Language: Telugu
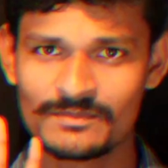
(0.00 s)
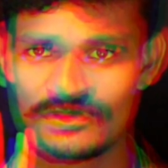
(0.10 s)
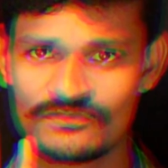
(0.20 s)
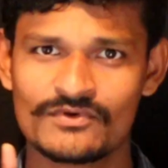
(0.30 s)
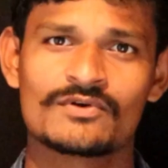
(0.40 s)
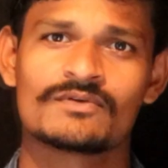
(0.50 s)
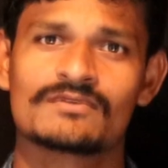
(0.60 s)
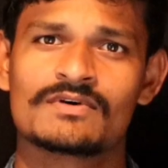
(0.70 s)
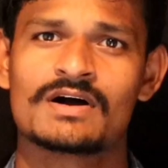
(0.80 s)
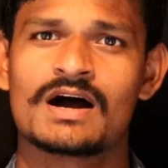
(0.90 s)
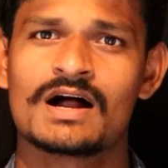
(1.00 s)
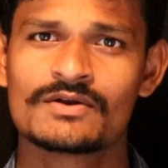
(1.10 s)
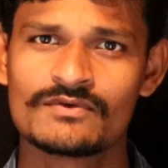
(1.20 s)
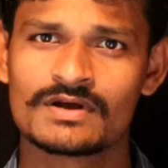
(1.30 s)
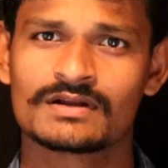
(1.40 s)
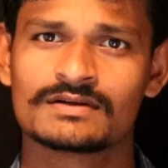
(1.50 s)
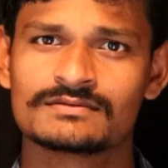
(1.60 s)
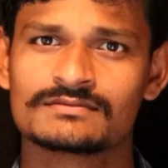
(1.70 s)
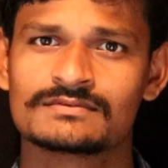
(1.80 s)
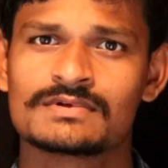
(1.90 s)
నెంబర్ ఫోర్ హార్డ్ వర్క్
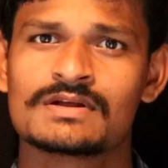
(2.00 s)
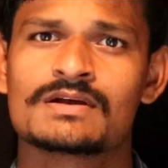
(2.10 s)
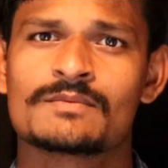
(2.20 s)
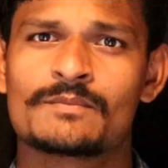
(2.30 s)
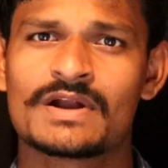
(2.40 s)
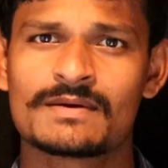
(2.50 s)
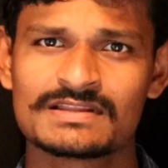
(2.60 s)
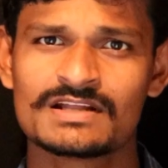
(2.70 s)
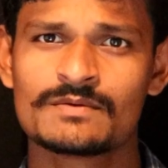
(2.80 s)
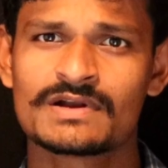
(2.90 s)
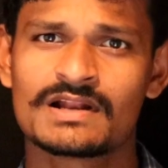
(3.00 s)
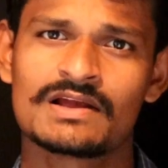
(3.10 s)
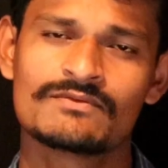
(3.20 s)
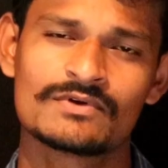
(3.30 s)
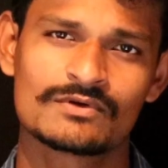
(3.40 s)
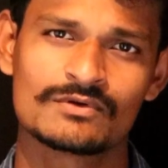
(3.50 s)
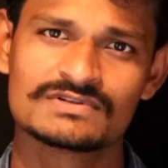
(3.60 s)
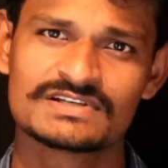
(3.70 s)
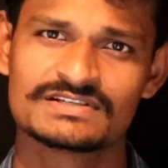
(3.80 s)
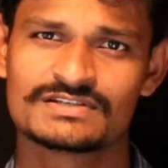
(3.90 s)
మనం అందరం మన లైఫ్లో ఒక
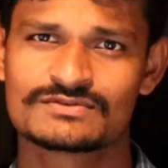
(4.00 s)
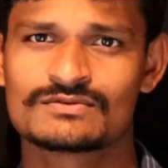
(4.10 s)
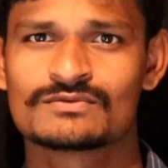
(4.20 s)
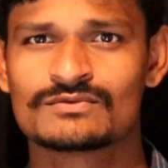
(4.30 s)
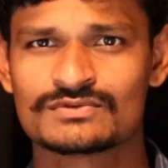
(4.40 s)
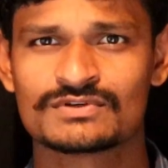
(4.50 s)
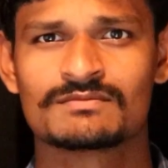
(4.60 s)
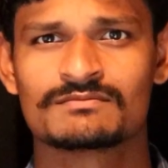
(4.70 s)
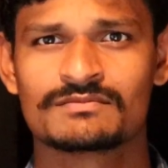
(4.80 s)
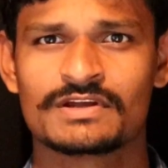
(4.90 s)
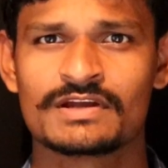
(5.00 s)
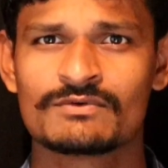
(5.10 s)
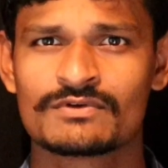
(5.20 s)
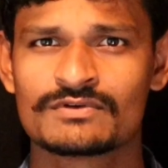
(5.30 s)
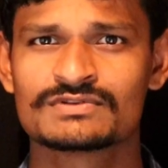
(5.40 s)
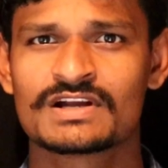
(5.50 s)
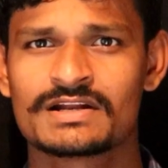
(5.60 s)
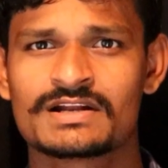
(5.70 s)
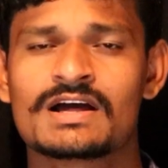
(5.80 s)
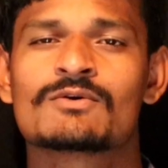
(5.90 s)
గోల్ సెట్ చేసుకొని కూర్చుంటాం ఏ
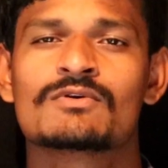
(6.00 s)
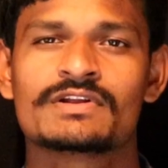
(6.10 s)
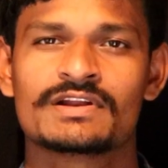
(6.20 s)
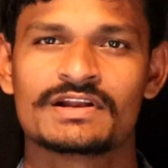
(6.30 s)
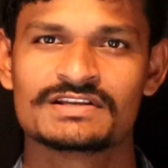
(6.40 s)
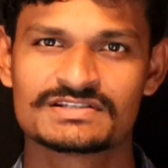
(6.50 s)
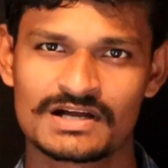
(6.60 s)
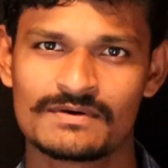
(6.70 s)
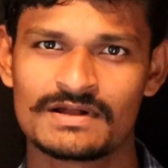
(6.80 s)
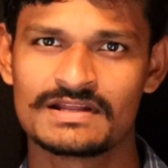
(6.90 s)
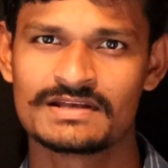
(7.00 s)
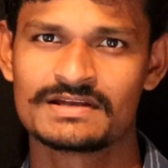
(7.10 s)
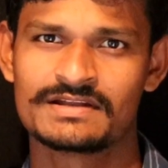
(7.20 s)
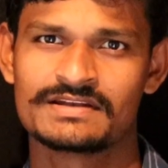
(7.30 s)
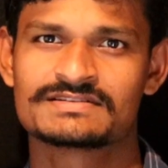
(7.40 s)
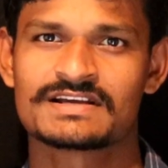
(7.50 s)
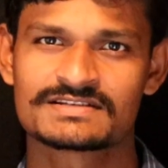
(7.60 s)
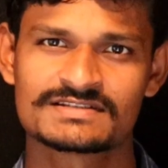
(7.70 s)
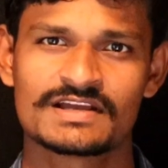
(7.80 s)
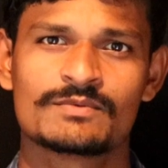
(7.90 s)
రోజుకైనా నా గోల్ నేను రీచ్ కావాలి నేను
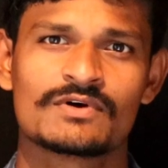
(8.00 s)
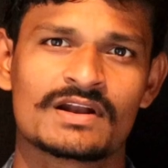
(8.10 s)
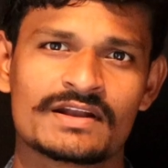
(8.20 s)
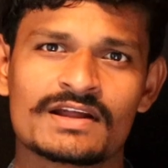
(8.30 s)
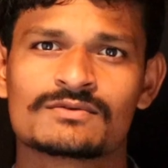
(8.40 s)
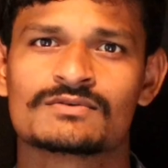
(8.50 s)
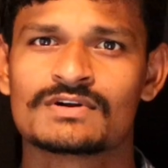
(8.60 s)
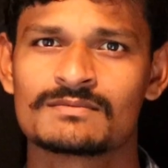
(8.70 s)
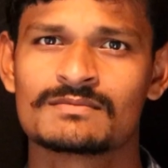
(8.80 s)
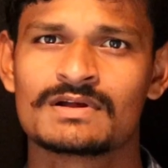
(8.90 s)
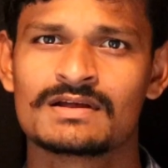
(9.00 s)
సక్సెస్ అయిపోవాలని అనుకుంటాం